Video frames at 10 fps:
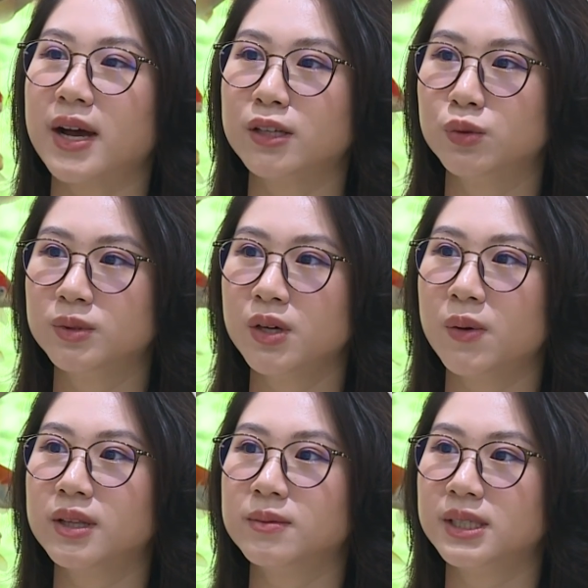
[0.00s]
vài chục
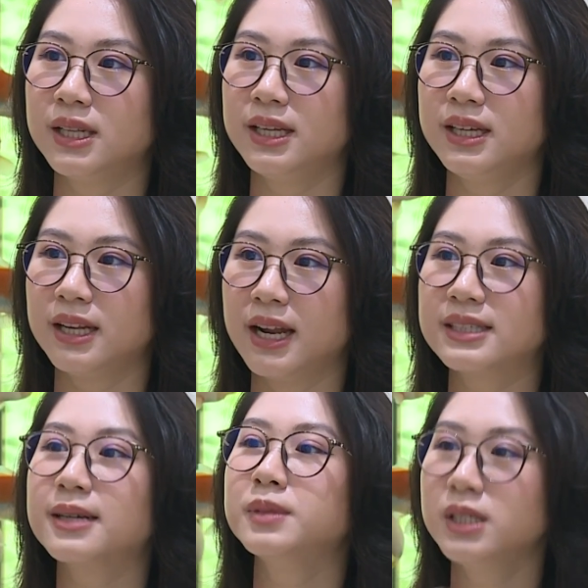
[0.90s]
triệu hay thậm chí là đến
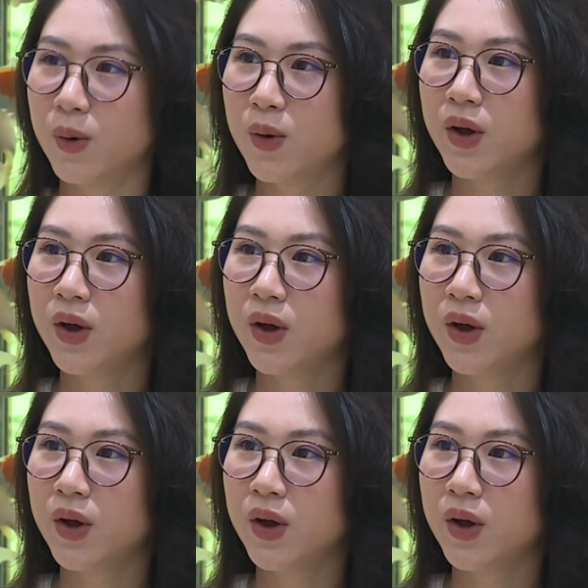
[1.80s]
hàng trăm triệu.